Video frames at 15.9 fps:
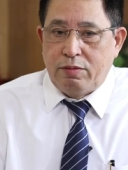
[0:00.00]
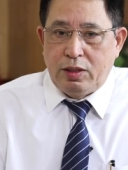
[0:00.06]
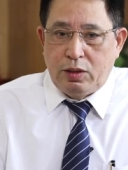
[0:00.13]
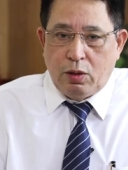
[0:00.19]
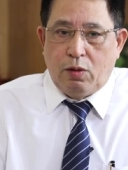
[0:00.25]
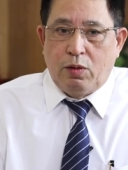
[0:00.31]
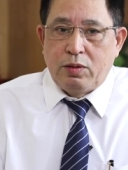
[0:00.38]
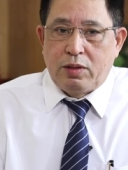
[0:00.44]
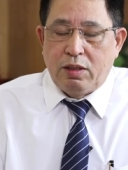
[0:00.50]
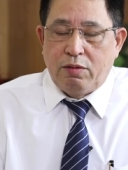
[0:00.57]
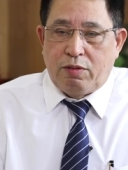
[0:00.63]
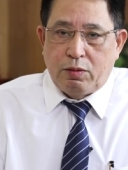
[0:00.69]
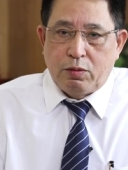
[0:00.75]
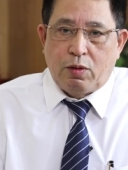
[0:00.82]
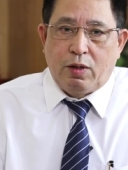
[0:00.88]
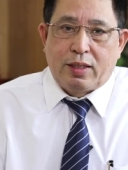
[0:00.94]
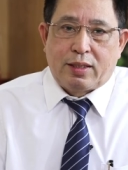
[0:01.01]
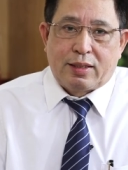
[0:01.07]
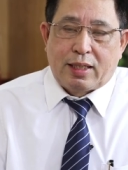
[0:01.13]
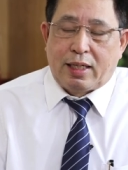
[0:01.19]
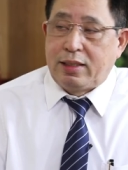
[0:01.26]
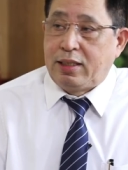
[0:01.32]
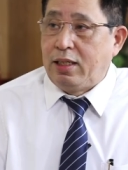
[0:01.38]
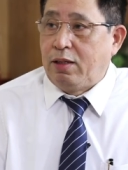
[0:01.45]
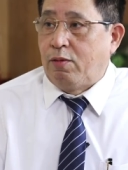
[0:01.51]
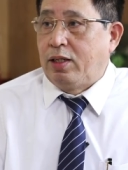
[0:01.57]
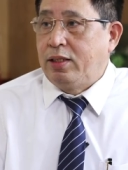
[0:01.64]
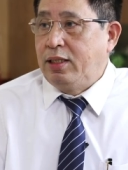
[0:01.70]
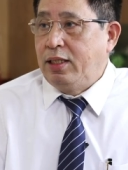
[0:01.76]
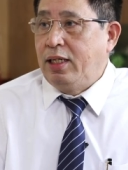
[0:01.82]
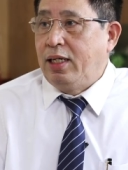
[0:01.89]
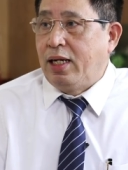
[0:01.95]
Ví dụ như phẫu thuật, xạ trị, hóa
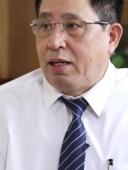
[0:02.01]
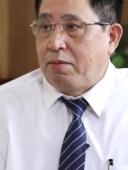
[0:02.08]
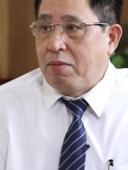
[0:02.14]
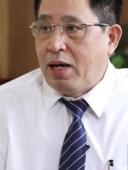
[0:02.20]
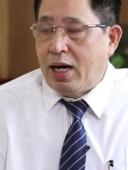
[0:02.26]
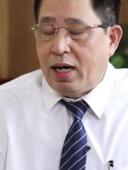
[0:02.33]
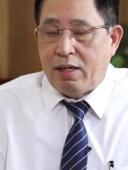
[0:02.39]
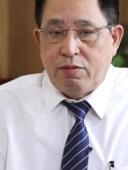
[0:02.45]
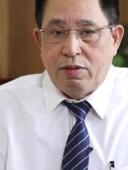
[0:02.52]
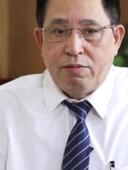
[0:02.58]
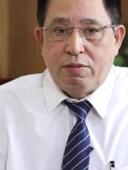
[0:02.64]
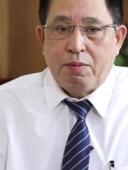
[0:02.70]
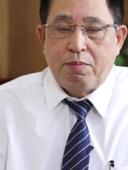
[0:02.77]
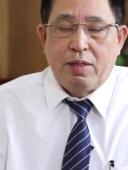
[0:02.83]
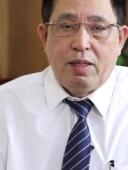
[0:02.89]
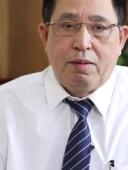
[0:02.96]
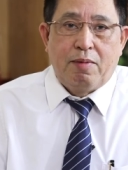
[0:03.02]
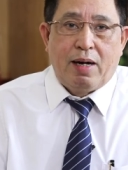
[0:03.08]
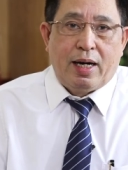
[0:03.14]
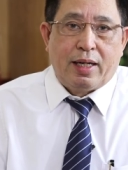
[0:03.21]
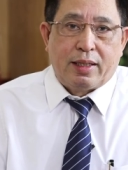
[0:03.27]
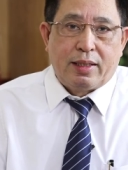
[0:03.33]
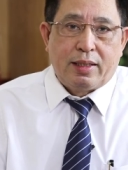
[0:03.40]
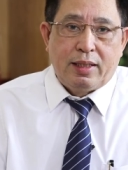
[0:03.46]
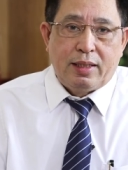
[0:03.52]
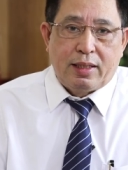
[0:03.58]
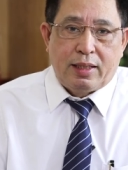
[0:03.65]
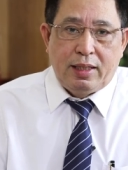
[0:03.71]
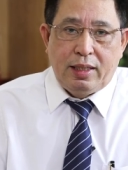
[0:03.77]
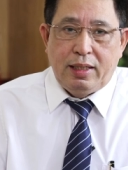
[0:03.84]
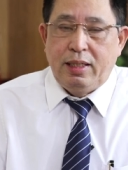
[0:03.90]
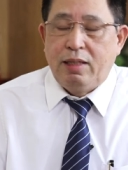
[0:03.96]
trị là ba cái phương pháp cơ bản thì
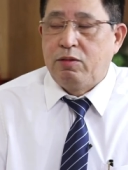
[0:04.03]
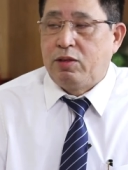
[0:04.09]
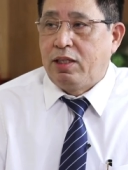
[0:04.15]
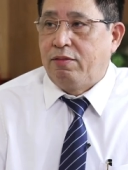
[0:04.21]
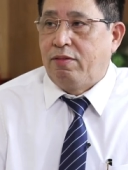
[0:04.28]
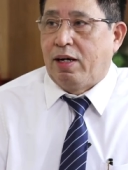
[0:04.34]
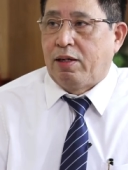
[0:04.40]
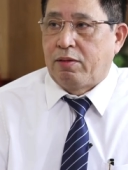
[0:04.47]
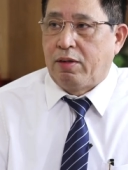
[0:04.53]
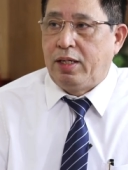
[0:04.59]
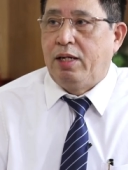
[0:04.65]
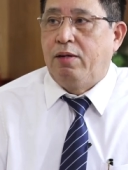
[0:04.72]
khi điều trị vào nó